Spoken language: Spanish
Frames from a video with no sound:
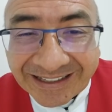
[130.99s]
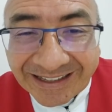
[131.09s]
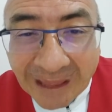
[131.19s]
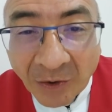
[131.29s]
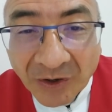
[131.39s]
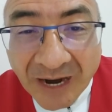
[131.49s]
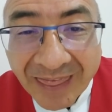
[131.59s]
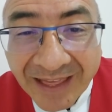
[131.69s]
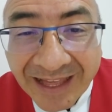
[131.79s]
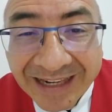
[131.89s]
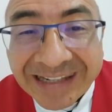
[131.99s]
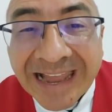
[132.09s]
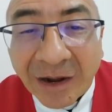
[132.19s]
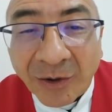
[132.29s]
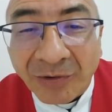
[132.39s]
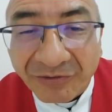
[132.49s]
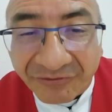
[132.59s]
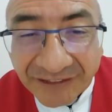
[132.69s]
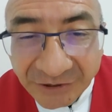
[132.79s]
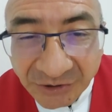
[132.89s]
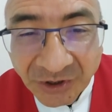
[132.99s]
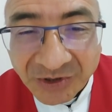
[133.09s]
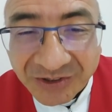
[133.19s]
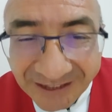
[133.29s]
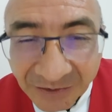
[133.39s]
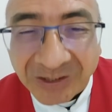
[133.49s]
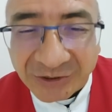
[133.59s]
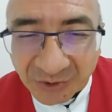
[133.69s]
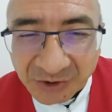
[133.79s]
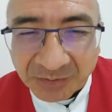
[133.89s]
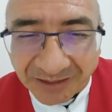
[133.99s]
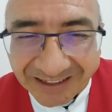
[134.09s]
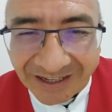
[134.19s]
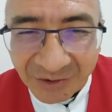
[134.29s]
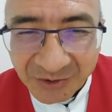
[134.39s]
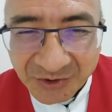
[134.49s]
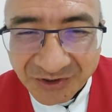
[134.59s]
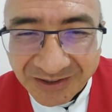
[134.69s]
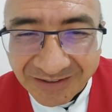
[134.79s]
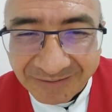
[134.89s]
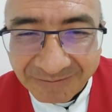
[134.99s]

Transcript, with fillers: queda ahogada la confesión de nuestros pecados.